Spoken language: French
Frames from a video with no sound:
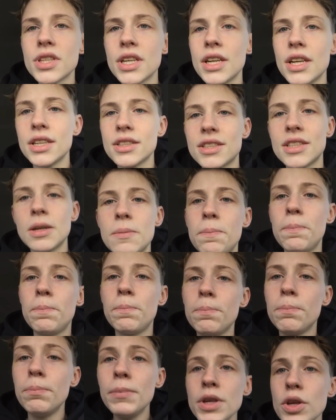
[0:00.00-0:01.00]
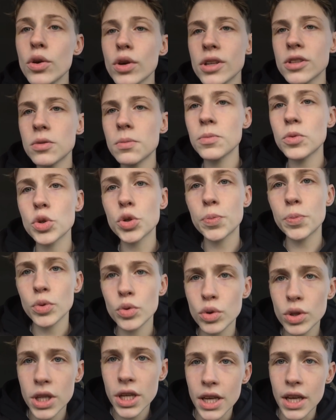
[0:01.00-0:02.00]
c'est le meilleur exemple que je peux
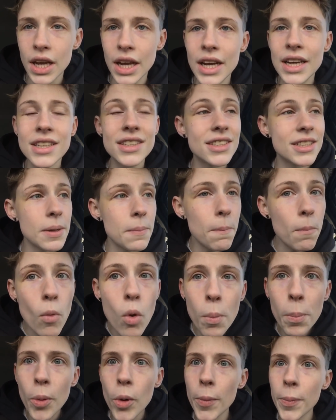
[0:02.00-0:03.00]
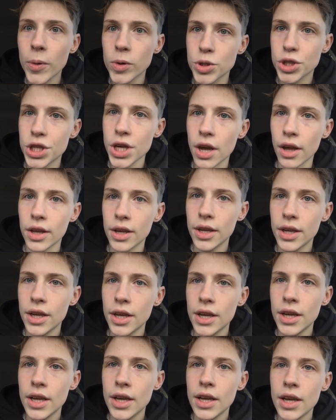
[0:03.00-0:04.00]
donner. C'est mon propre chien.
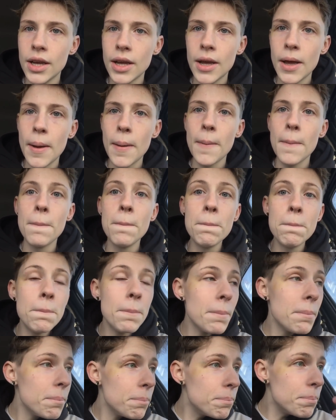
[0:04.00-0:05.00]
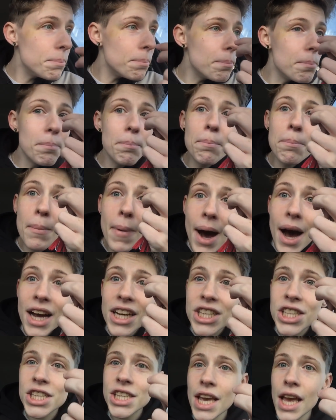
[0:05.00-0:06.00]
ma
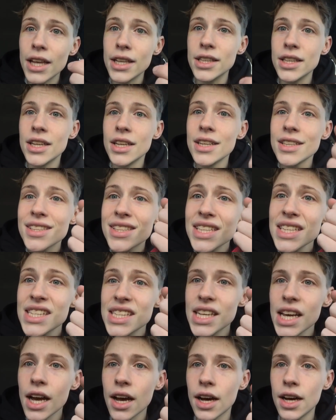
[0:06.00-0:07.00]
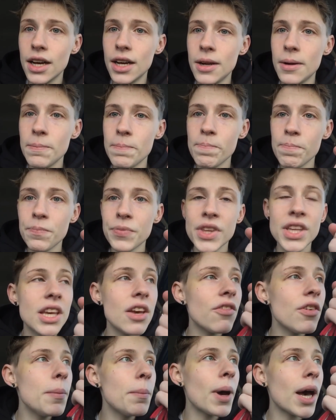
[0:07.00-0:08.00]
chienne, Siska. Il y
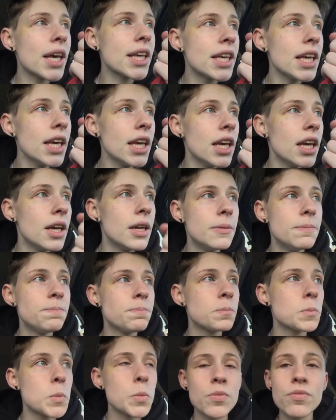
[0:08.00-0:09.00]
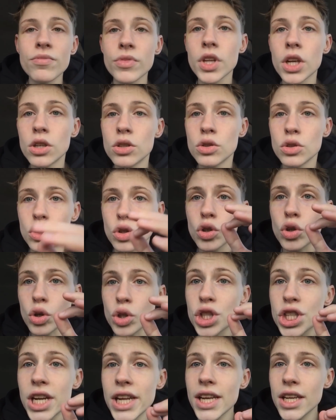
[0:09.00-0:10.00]
avait marqué quand
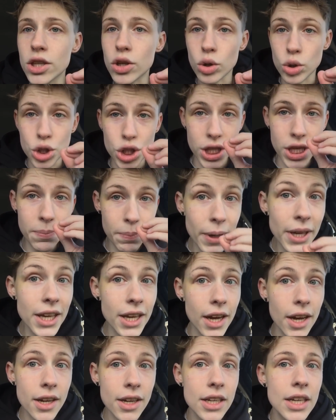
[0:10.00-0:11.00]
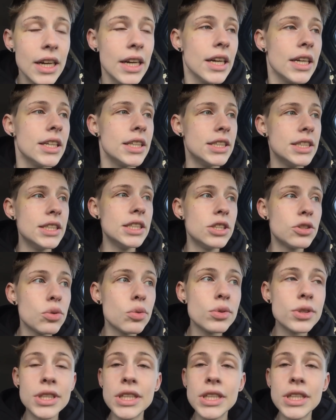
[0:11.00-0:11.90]
je l'ai, quand je l'ai pris, hein, ils ont